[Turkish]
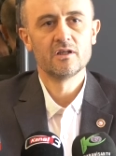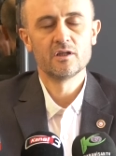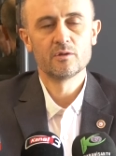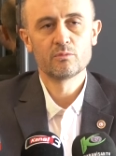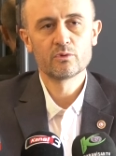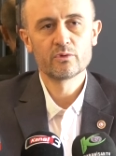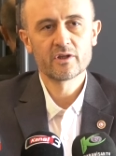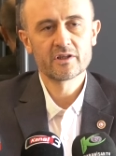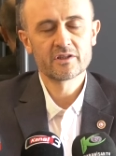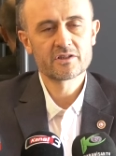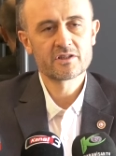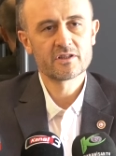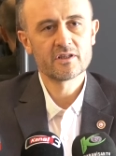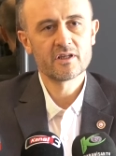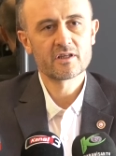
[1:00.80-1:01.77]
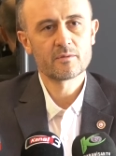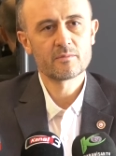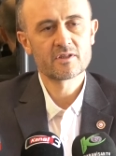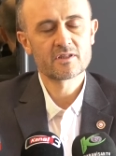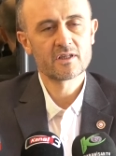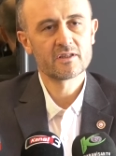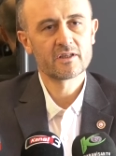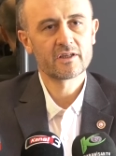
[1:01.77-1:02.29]
Ee, bunların içinde
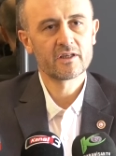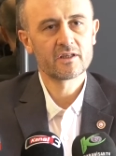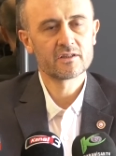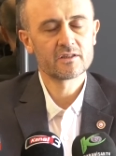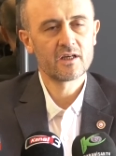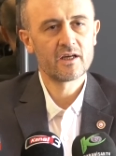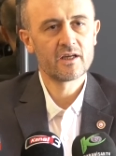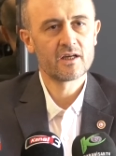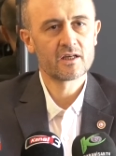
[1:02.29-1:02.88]
Ramazan'daki gıda